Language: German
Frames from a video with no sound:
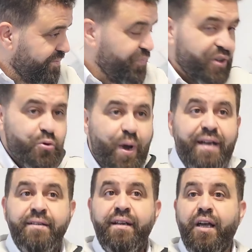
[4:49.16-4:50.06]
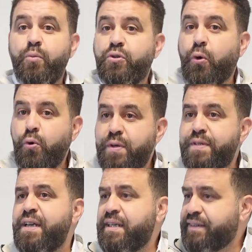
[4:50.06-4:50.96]
Wenn du andere betrügst,
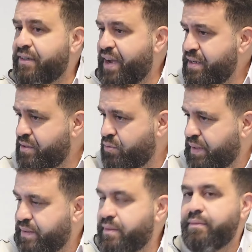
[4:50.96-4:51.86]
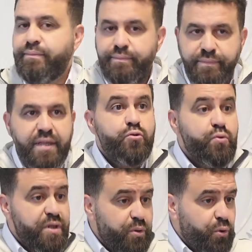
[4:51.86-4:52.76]
dann weißt du das, dass du
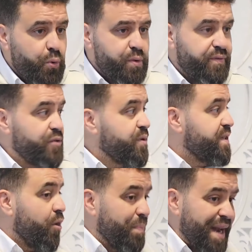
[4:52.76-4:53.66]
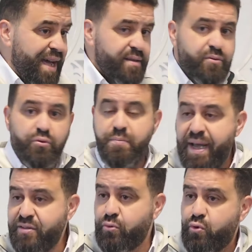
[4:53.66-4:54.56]
sie betrügst, weil du das ja auch planst und
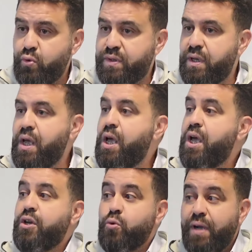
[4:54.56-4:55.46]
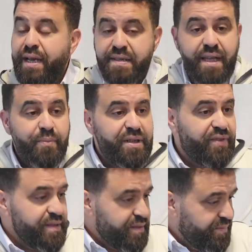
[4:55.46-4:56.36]
machst und tust. Du kannst damit
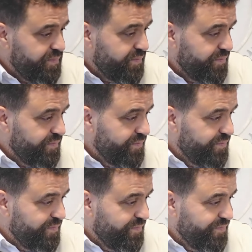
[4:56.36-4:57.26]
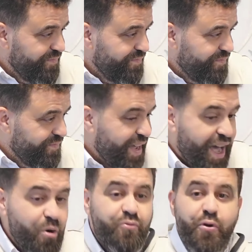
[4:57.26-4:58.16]
was
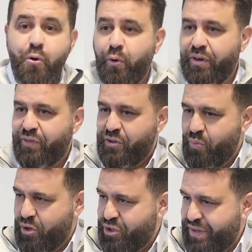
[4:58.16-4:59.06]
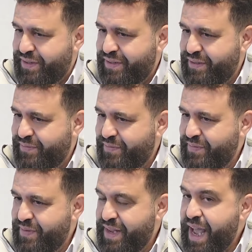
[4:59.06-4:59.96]
aufhören, wenn du möchtest.
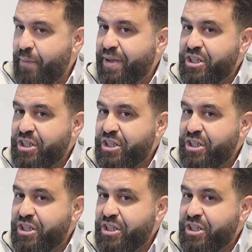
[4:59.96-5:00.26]
Aber